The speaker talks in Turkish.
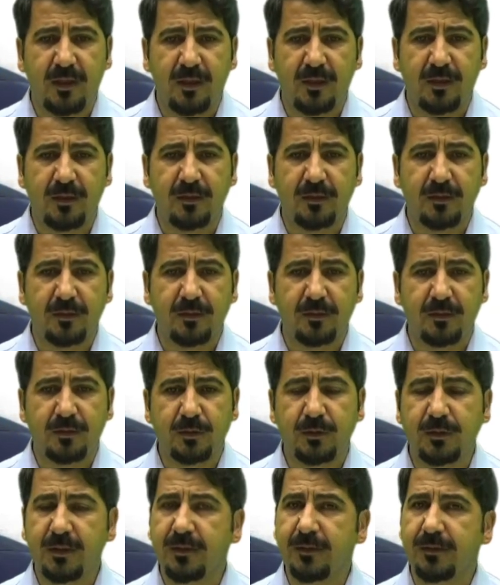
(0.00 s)
E,
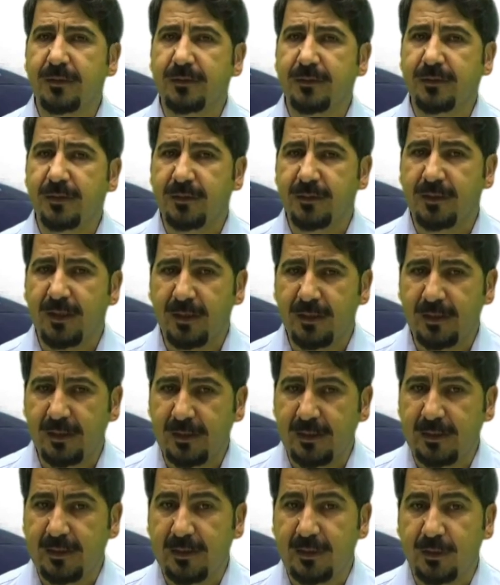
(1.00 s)
işte hızlı trenle
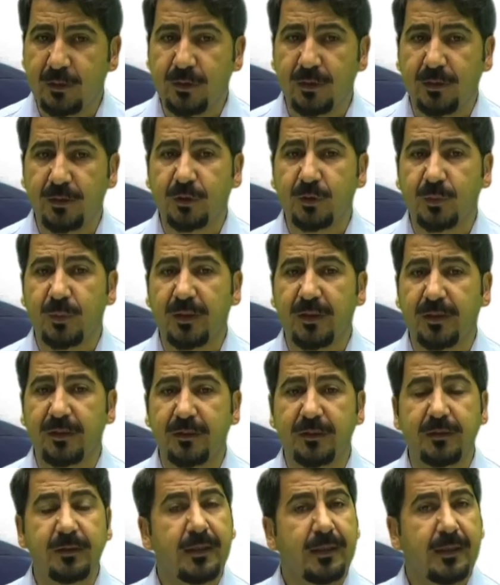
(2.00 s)
ilgili
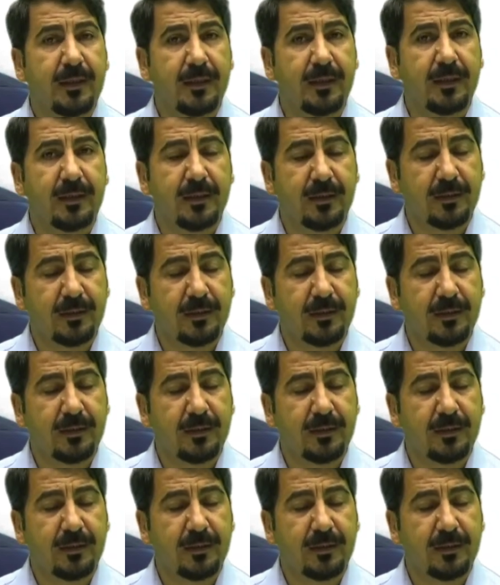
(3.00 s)
çalışmaların e,